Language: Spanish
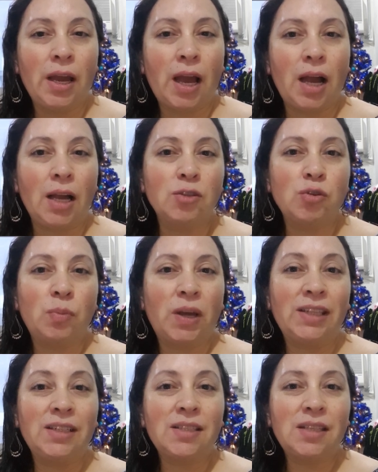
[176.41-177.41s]
a su
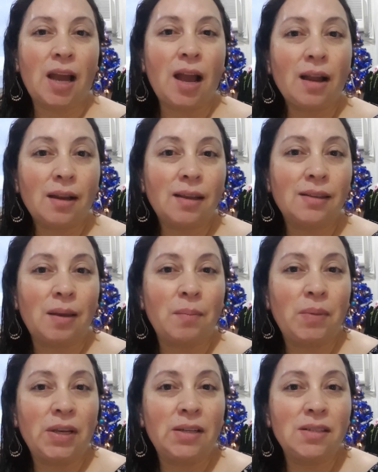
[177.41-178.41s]
padre Isaac, que
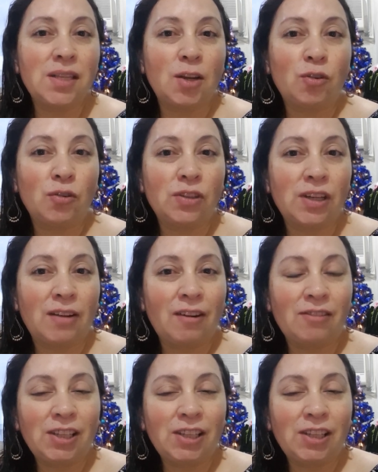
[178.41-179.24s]
también se encontraba